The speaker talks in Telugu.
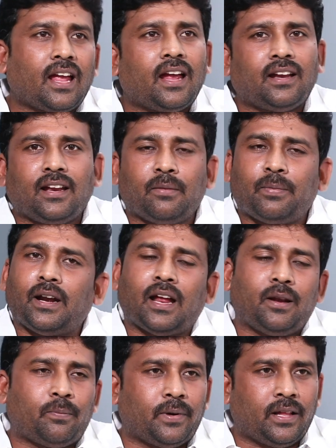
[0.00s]
ఆయన వెళ్ళిపోయాడు
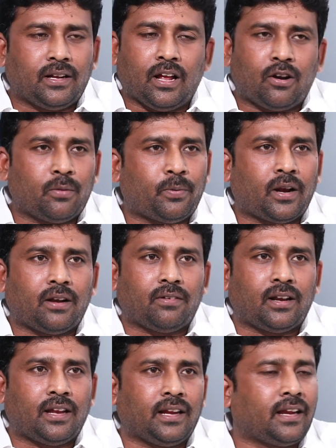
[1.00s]
ఆయన ఇప్పుడు ఏదో గరుడు పురాణం
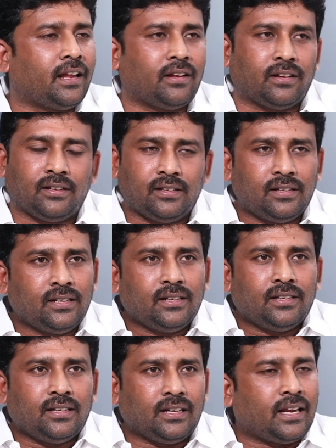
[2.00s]
వల్ల ఇంకే
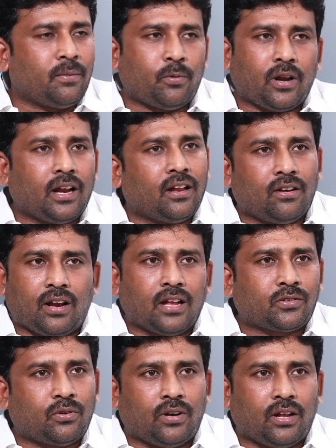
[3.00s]
ఇంకే పురాణాలు
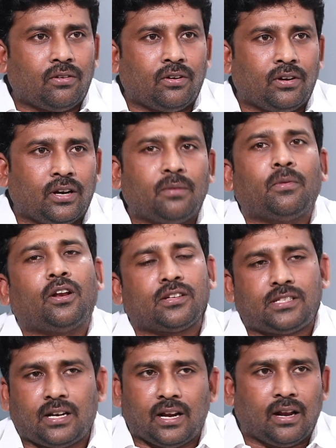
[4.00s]
రాసుకుంటా ఉంటాడు మళ్ళీ
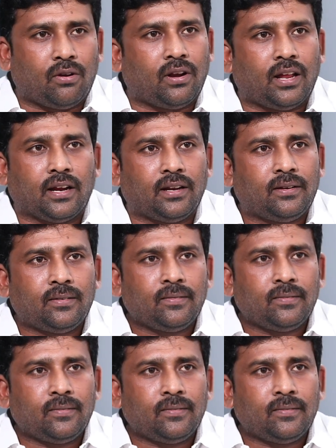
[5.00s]
వస్తాడు నాలుగు రోజులాగే